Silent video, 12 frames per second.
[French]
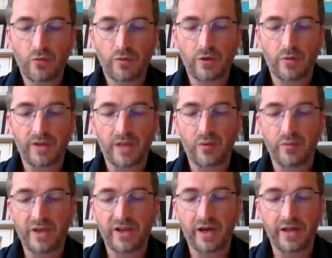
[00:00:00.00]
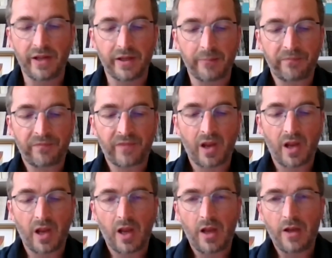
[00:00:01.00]
qui, ont été publiés dans l'année.
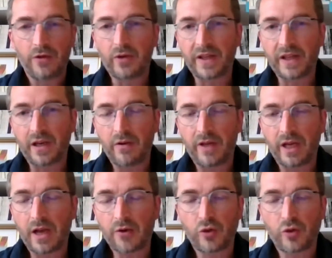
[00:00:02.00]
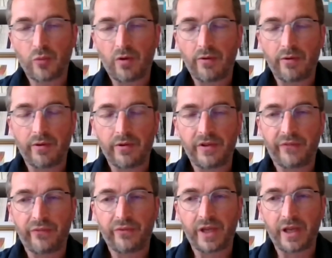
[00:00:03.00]
Ce catalogue est largement euh,
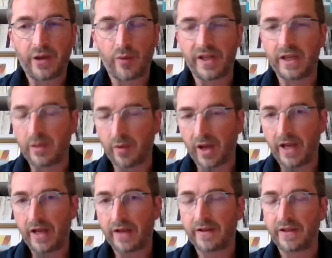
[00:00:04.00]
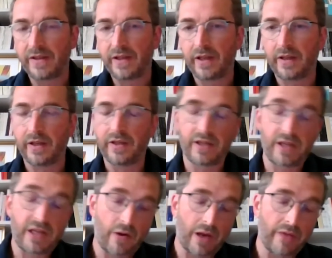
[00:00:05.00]
diffusé auprès des libraires, des,
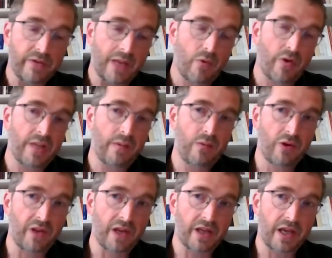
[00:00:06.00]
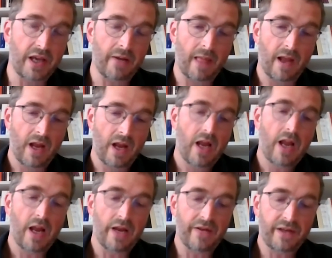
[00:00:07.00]
éditeurs évidemment, des bibliothécaires
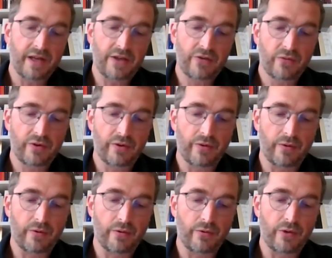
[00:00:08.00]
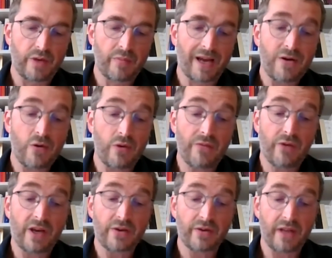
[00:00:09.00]
et une sélection de librairies au niveau
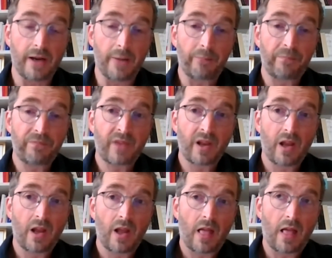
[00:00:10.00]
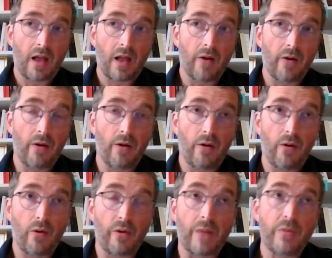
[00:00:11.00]
national. Euh,
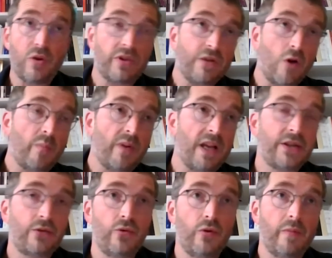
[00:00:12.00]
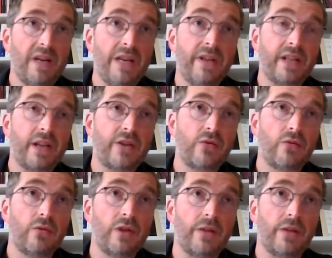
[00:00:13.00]
on a mis aussi en place une manifestation,